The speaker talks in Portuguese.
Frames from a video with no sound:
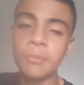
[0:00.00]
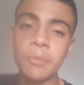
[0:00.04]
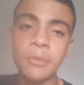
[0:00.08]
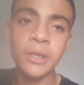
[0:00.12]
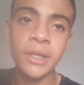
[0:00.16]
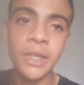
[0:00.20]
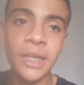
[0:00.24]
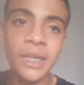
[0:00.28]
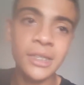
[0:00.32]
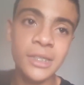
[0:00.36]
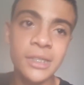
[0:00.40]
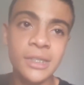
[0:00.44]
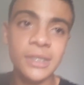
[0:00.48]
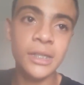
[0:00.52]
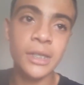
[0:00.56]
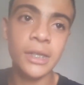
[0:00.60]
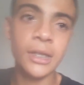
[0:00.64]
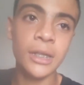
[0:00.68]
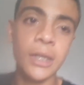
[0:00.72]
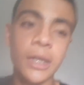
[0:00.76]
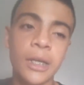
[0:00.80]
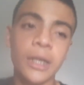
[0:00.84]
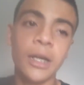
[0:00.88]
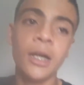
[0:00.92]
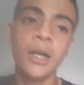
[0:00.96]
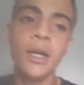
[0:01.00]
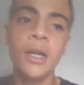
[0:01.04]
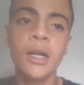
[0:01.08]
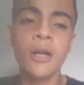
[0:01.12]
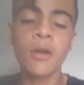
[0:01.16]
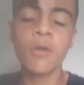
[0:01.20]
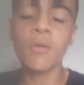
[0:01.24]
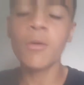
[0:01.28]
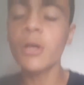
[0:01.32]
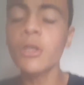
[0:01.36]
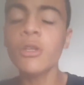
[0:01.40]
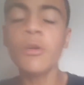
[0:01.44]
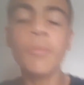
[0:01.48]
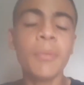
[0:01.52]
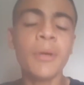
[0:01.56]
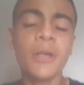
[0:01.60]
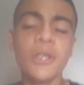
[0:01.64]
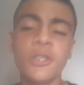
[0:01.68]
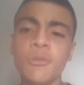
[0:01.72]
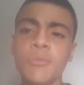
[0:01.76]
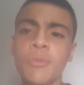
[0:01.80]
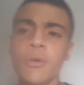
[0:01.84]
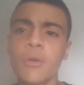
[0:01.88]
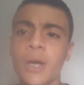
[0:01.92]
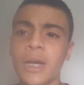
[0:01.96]
Porque, assim, galera, quando eu
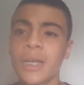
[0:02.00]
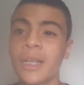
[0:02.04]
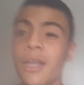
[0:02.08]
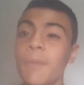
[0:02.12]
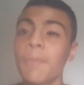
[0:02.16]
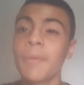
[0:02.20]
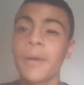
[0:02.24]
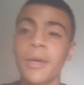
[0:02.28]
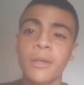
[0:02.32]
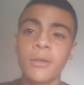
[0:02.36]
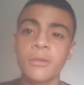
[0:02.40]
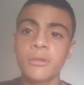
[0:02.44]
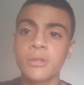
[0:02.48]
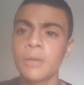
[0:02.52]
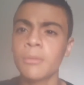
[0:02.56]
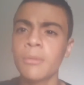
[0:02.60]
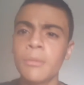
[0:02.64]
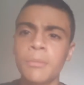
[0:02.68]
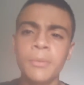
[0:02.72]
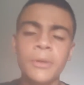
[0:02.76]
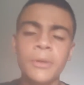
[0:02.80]
perdi meu canal, pra quem não sabe,